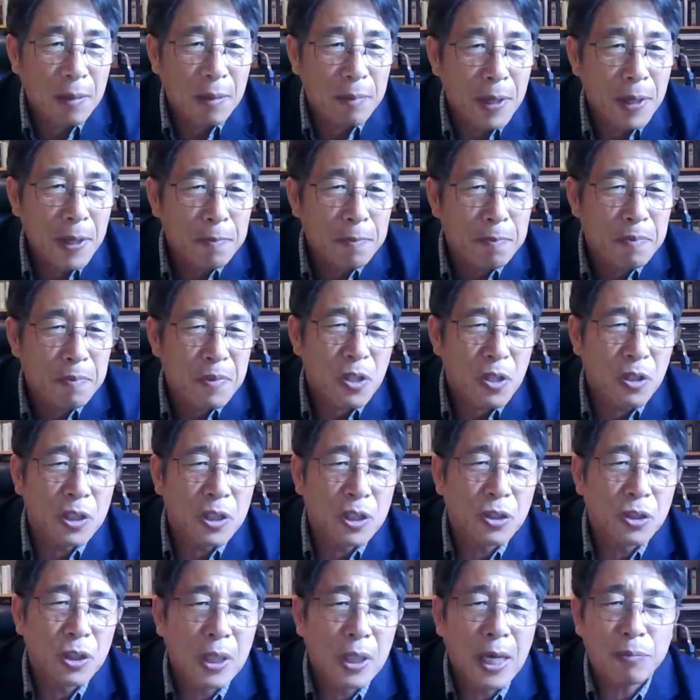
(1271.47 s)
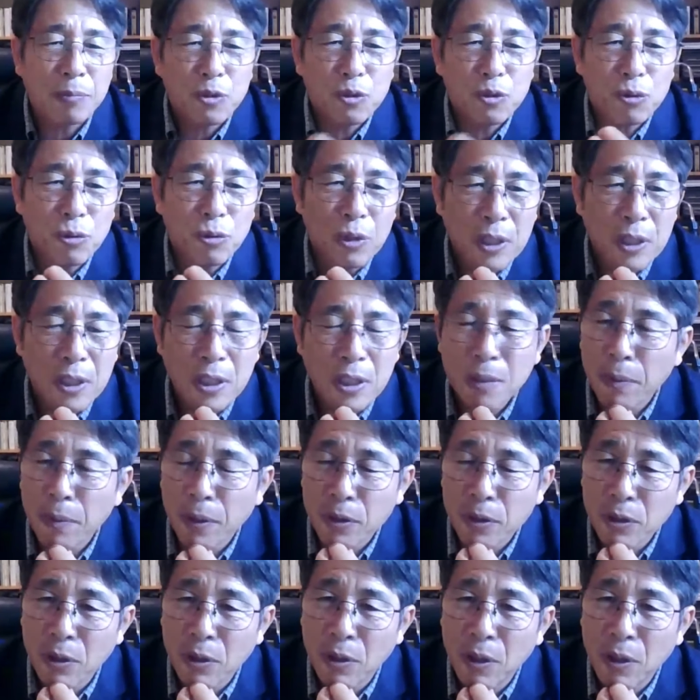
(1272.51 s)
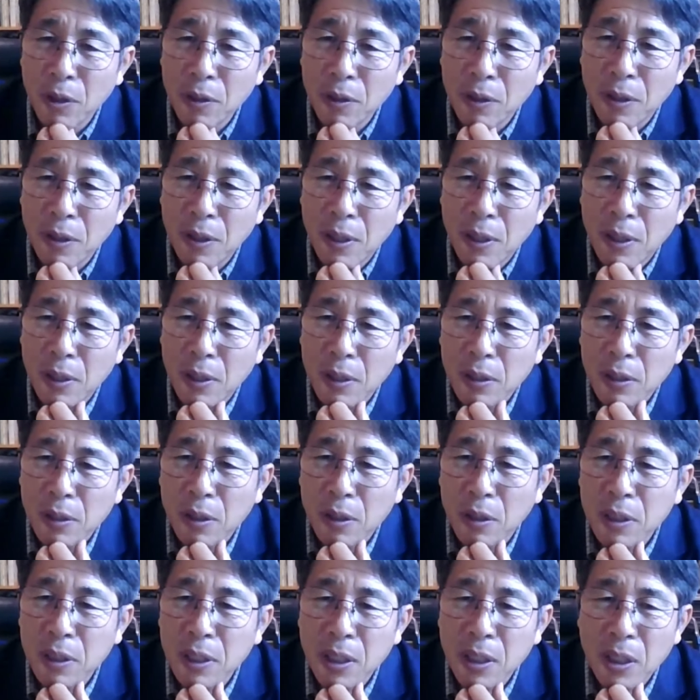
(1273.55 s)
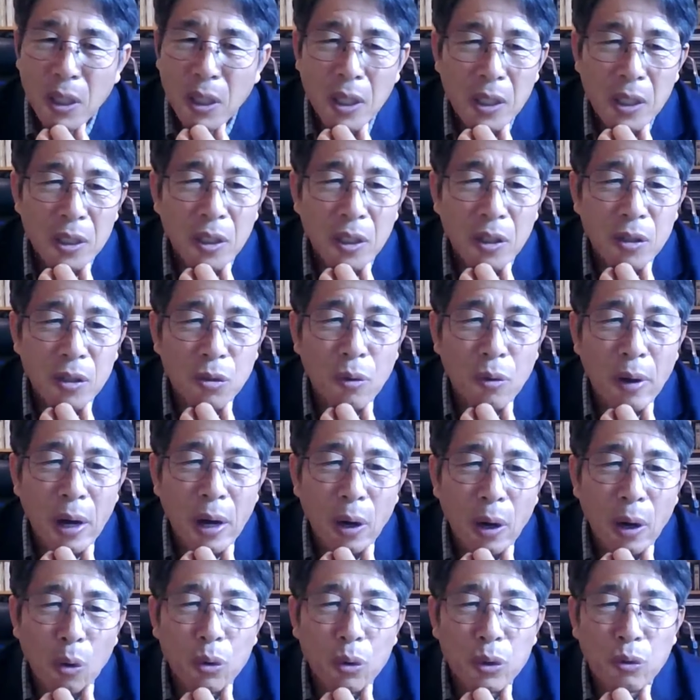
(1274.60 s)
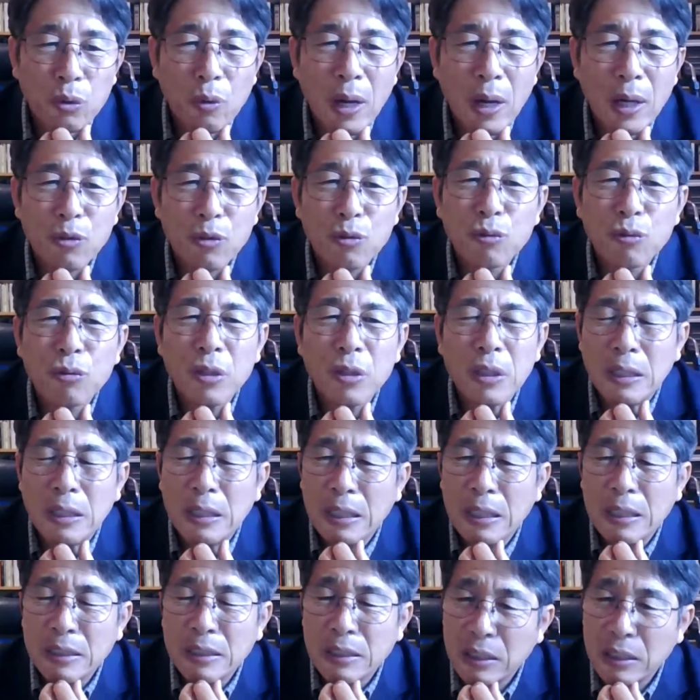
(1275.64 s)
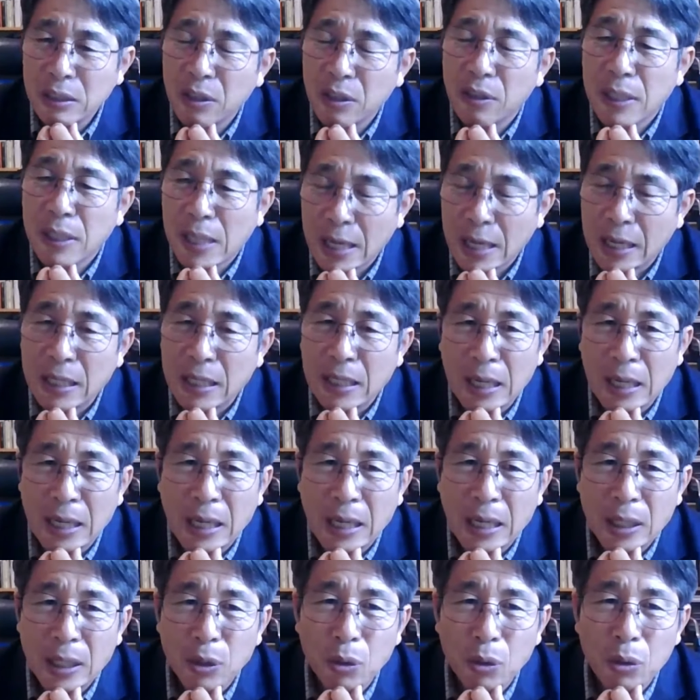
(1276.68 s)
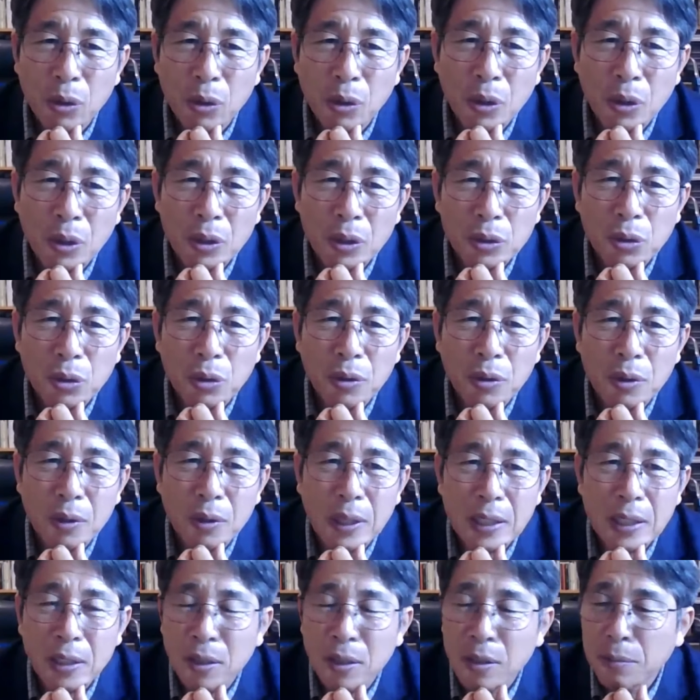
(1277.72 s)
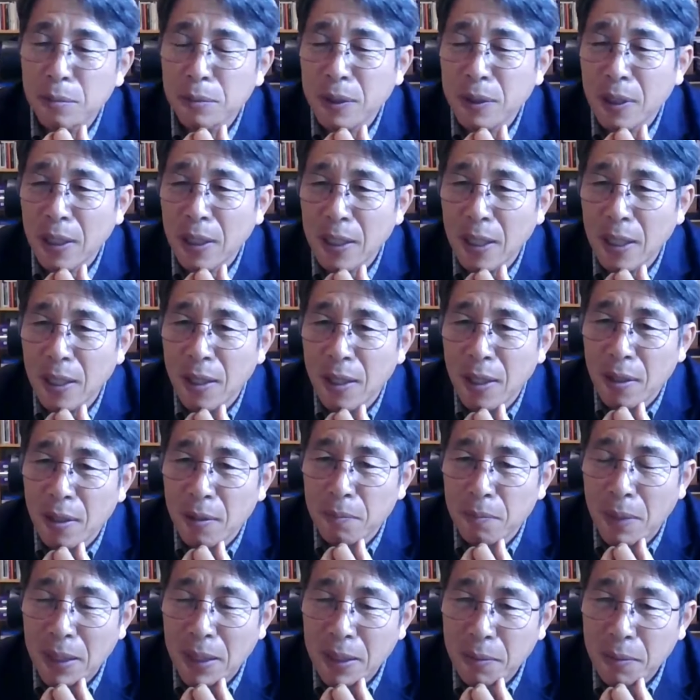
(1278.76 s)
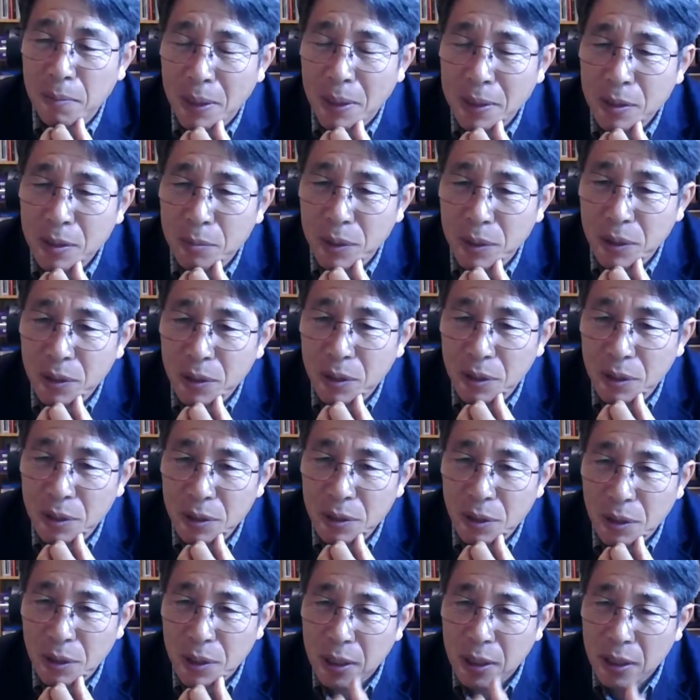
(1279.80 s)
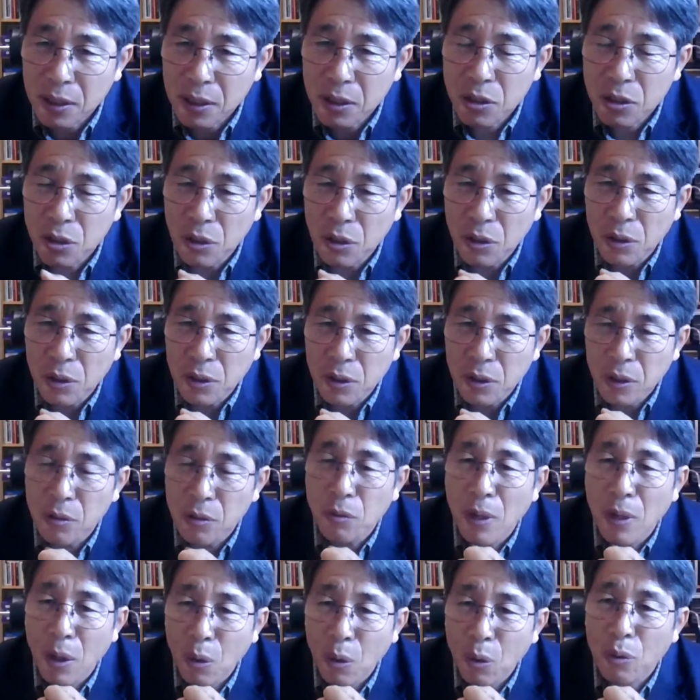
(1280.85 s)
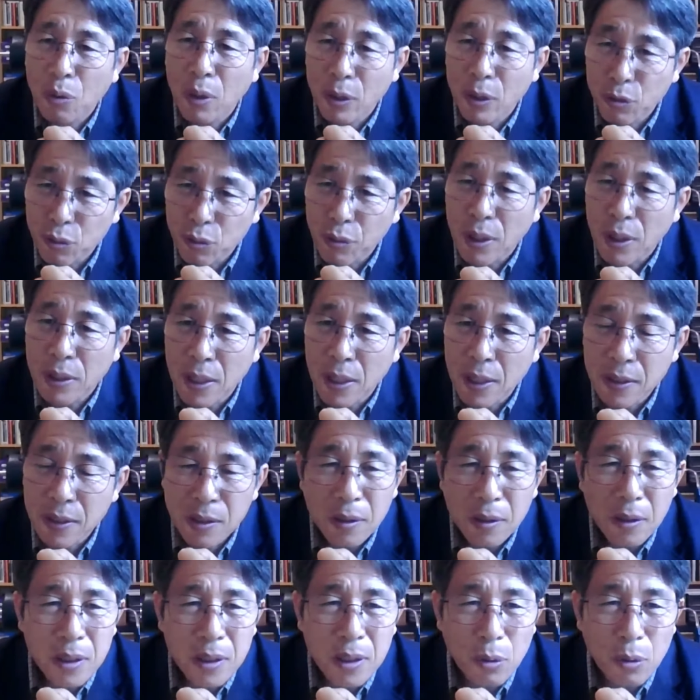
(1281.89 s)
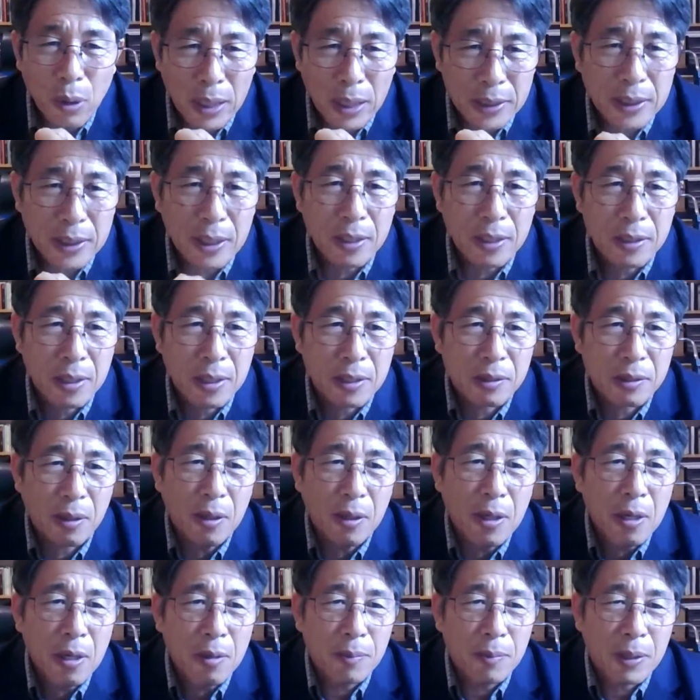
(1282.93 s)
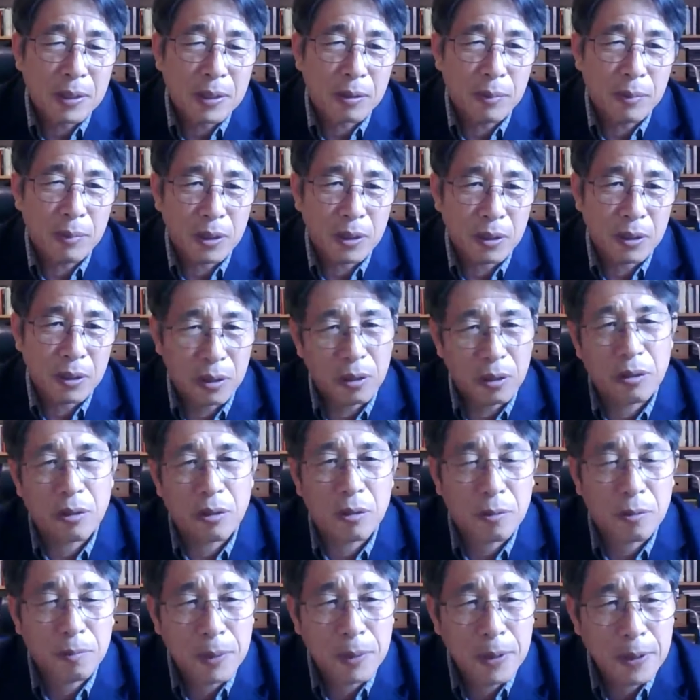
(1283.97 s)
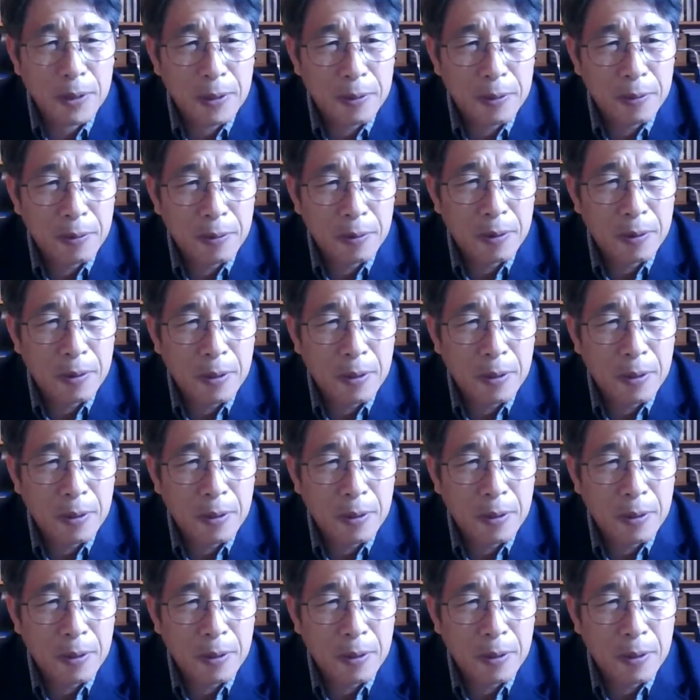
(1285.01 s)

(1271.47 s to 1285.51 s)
그 다음에 전신갑주를 입어서 너희 영과 혼과 육을 지켜나가라. 요거 토요일 날 여러분들에게 많이 말씀을 드린 적이 있죠. 영과 혼과 육에 대해서 그 관계에 대해서 말씀을 드렸었습니다.